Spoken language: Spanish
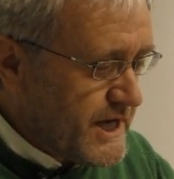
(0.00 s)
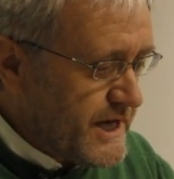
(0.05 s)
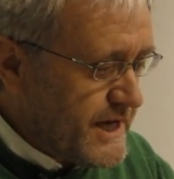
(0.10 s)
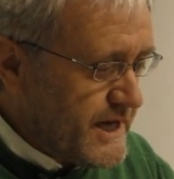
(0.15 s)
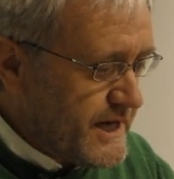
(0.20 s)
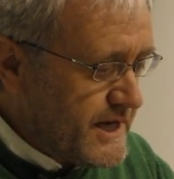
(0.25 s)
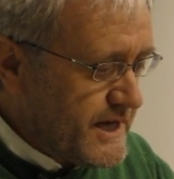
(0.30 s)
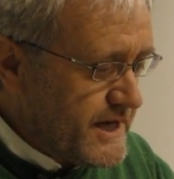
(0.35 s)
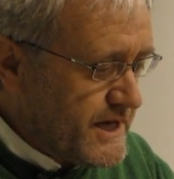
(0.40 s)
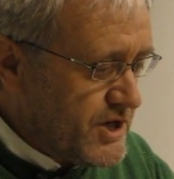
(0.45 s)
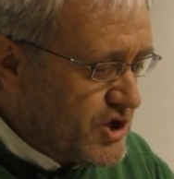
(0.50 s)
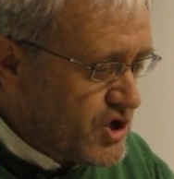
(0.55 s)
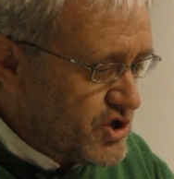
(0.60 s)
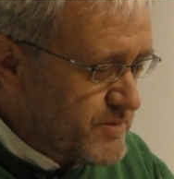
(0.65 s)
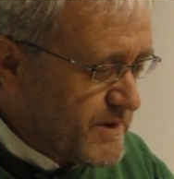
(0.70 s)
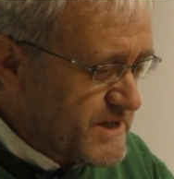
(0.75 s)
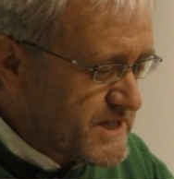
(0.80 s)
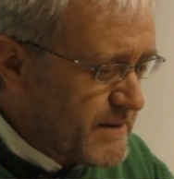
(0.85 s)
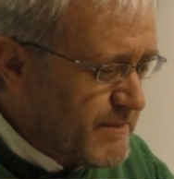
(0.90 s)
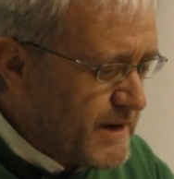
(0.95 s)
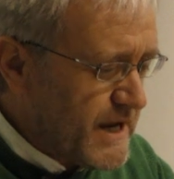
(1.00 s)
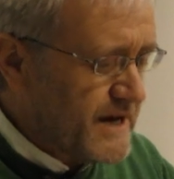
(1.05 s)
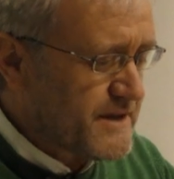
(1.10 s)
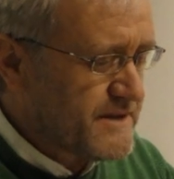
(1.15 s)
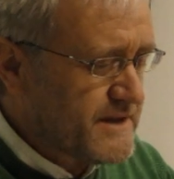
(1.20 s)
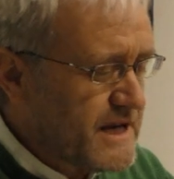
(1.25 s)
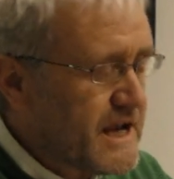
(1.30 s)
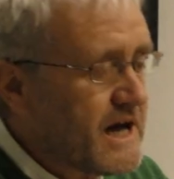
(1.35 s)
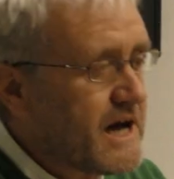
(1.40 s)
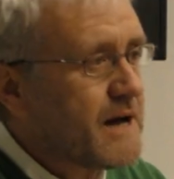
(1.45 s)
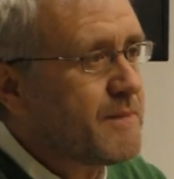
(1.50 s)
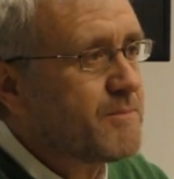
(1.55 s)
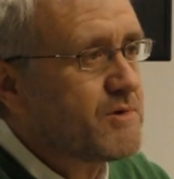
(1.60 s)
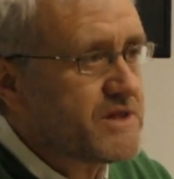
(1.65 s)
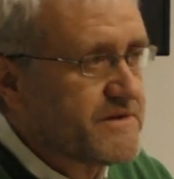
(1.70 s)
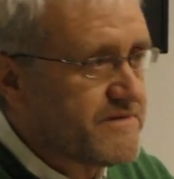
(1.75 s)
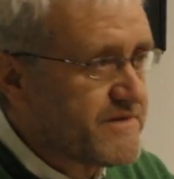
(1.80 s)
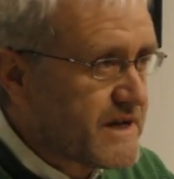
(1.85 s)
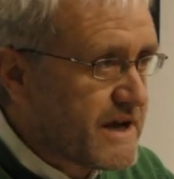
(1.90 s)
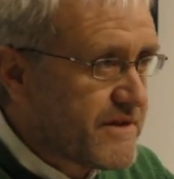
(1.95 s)
Eh, nos vas a hablar de la
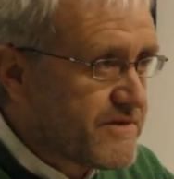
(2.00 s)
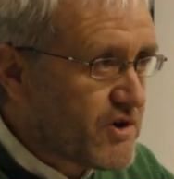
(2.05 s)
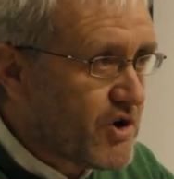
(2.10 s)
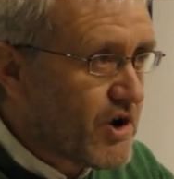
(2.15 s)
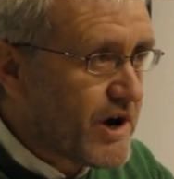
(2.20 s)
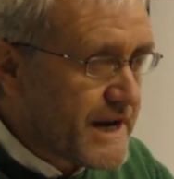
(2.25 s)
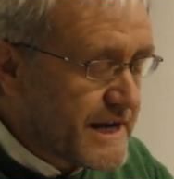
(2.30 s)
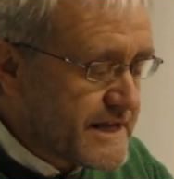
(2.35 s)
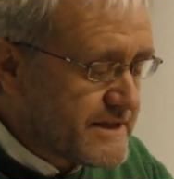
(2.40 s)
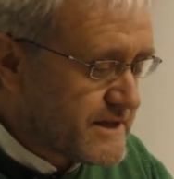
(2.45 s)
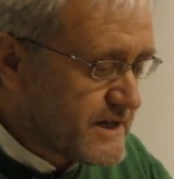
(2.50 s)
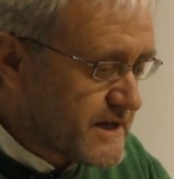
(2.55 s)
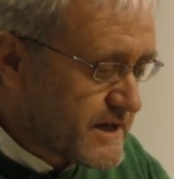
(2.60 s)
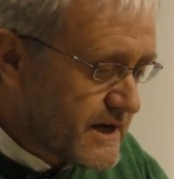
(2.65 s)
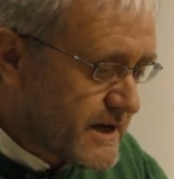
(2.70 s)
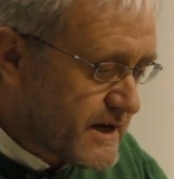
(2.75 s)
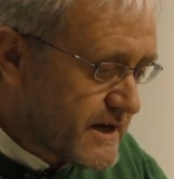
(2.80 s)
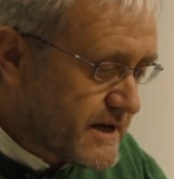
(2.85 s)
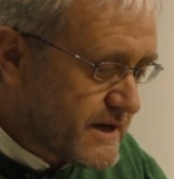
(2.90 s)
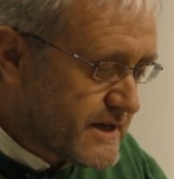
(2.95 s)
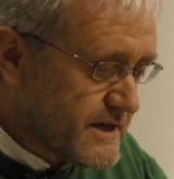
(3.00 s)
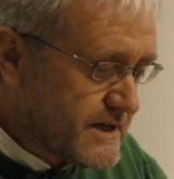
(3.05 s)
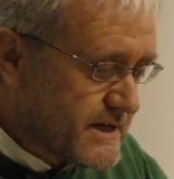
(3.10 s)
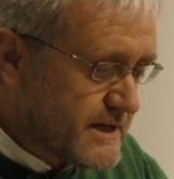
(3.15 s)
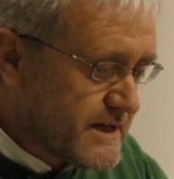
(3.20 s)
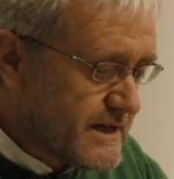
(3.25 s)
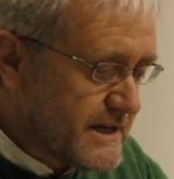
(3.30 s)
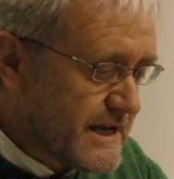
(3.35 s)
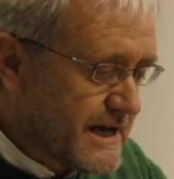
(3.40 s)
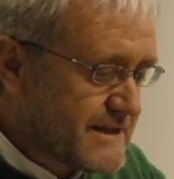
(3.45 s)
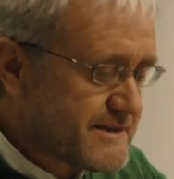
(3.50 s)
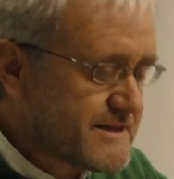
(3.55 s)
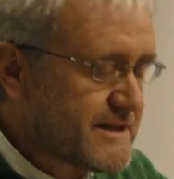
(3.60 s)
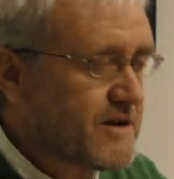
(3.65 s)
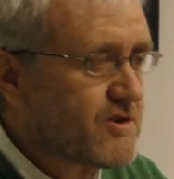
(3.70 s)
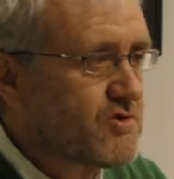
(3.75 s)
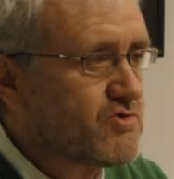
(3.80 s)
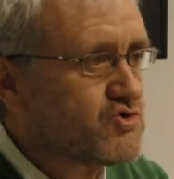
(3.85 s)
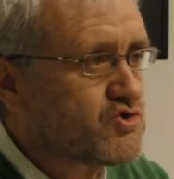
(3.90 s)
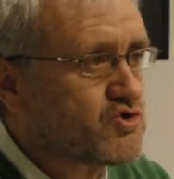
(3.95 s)
modificación genética y la
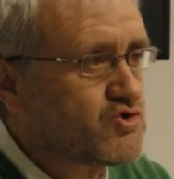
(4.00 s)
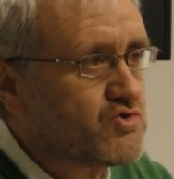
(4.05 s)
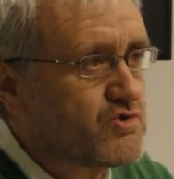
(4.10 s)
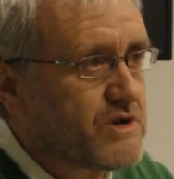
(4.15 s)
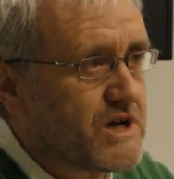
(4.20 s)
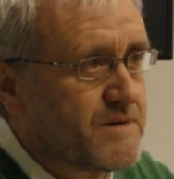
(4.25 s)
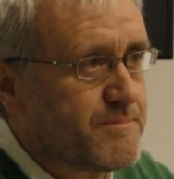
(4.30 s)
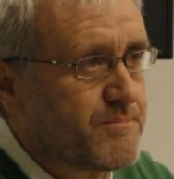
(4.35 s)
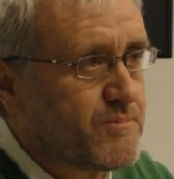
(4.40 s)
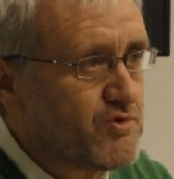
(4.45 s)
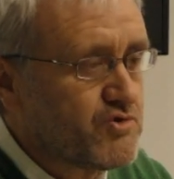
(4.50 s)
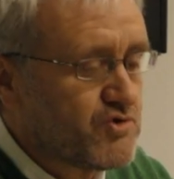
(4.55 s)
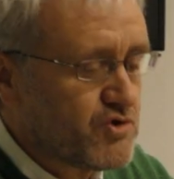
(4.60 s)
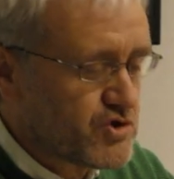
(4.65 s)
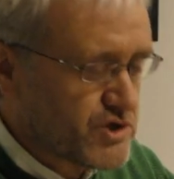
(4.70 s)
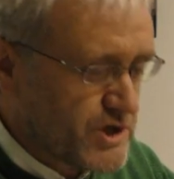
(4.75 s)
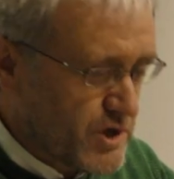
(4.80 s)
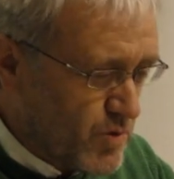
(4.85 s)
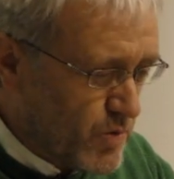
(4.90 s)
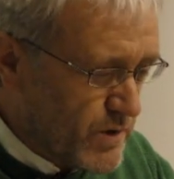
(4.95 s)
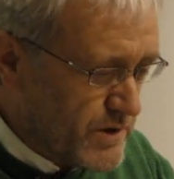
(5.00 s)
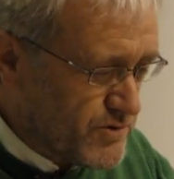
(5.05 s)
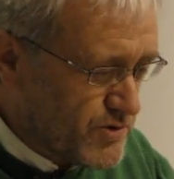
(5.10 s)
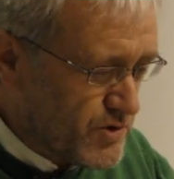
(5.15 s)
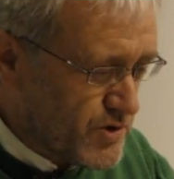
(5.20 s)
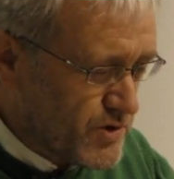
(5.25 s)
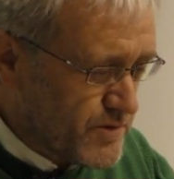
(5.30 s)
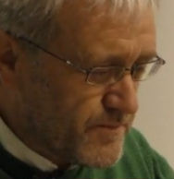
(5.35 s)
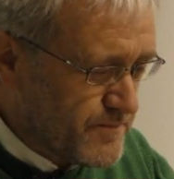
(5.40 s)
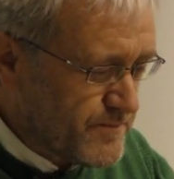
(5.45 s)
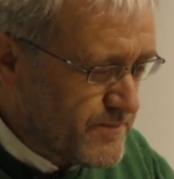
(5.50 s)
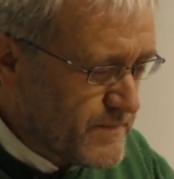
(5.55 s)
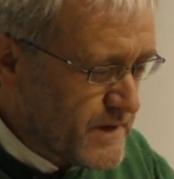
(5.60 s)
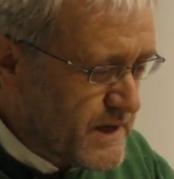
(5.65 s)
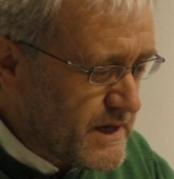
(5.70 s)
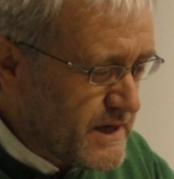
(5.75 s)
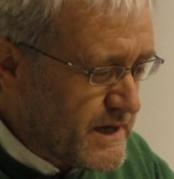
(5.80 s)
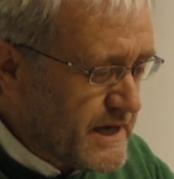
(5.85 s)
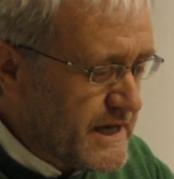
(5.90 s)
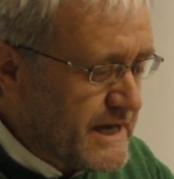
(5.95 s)
alta costura, puntos de encuentro.
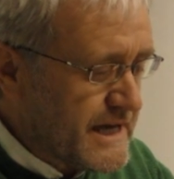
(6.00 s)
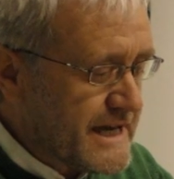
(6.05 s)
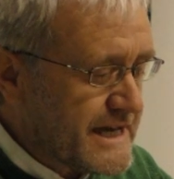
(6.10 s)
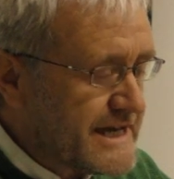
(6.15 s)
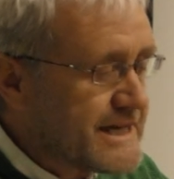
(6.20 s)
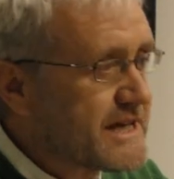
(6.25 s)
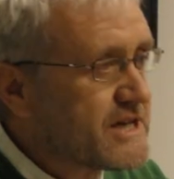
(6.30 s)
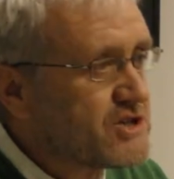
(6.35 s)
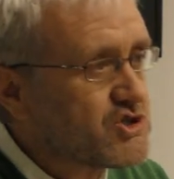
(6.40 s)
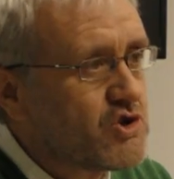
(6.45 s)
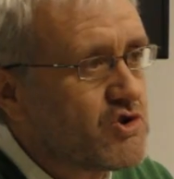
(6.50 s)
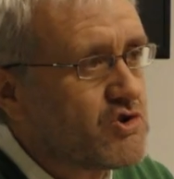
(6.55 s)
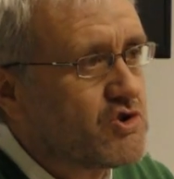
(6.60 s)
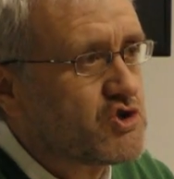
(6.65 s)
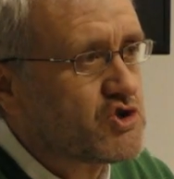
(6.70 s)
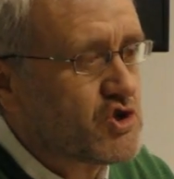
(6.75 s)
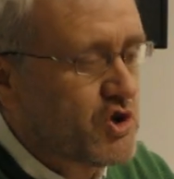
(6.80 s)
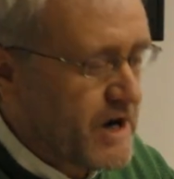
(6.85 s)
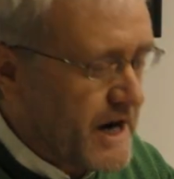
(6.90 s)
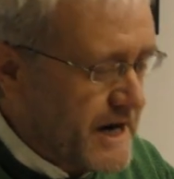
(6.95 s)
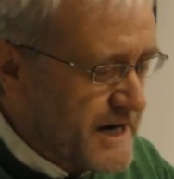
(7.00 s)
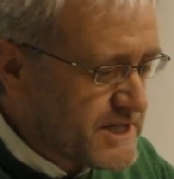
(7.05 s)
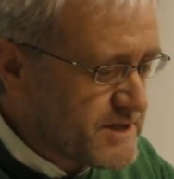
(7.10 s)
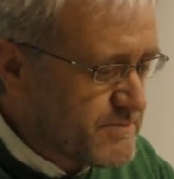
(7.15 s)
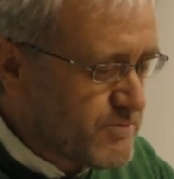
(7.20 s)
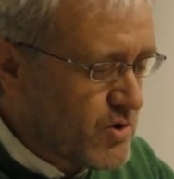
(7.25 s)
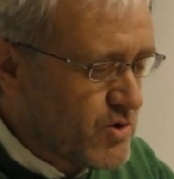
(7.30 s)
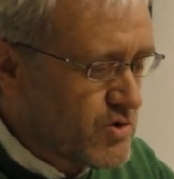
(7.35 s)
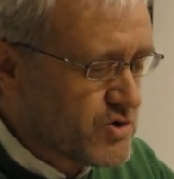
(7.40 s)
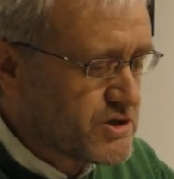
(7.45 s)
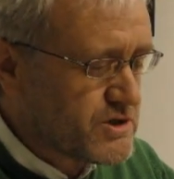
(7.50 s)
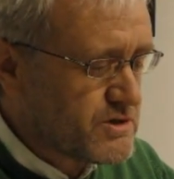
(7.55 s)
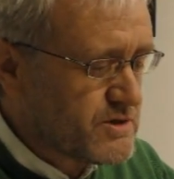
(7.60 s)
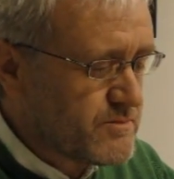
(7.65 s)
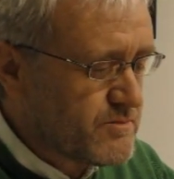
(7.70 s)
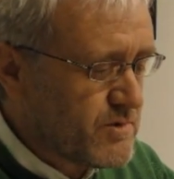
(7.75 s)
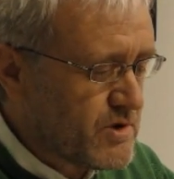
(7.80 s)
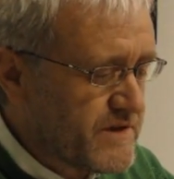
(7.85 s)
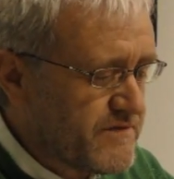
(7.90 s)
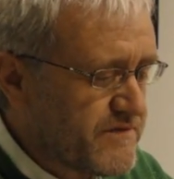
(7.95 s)
¿Qué son los organismos
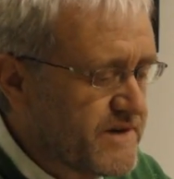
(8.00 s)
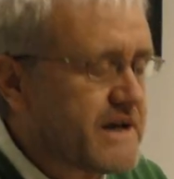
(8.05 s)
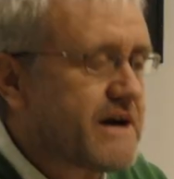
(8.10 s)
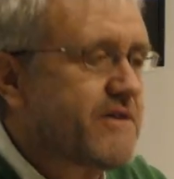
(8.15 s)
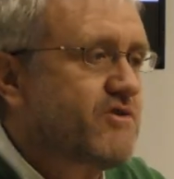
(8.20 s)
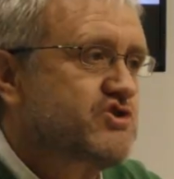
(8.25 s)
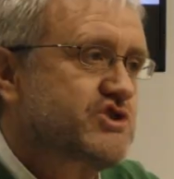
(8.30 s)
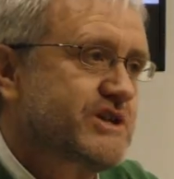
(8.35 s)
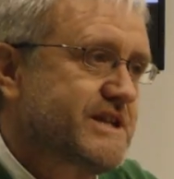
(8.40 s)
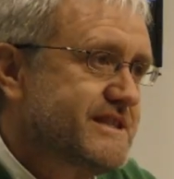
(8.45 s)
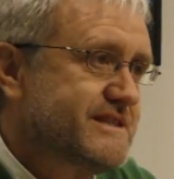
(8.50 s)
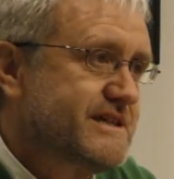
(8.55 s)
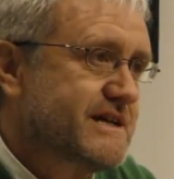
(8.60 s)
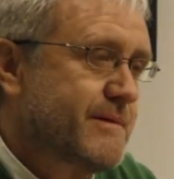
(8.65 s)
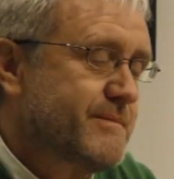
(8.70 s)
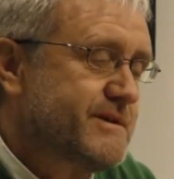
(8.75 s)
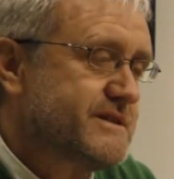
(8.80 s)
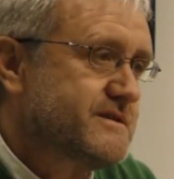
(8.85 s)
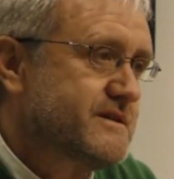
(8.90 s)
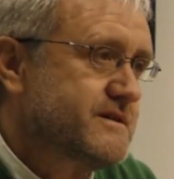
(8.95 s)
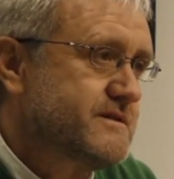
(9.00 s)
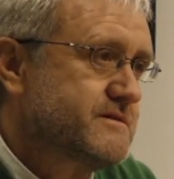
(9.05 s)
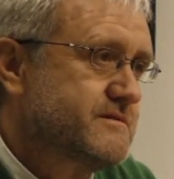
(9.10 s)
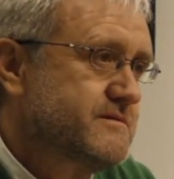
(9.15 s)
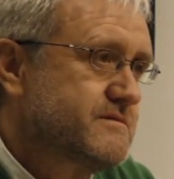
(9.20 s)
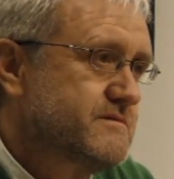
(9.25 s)
modificados genéticamente?